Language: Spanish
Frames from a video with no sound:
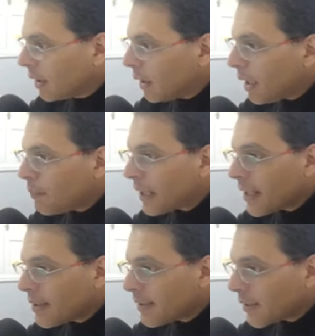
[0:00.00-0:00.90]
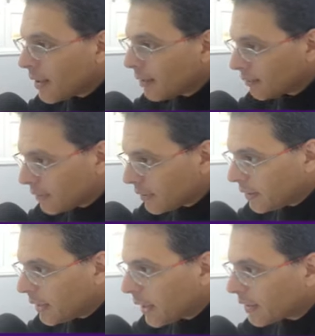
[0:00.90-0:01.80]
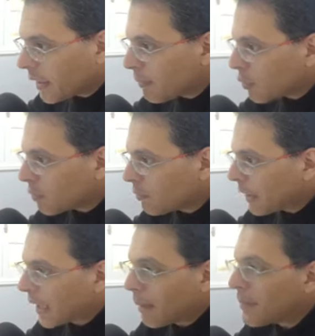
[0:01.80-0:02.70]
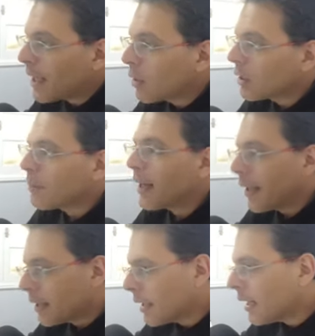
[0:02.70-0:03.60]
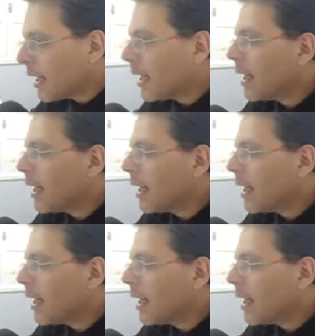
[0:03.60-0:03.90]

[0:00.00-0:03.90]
La apariencia, y acá tenemos para cambiar los temas GTK,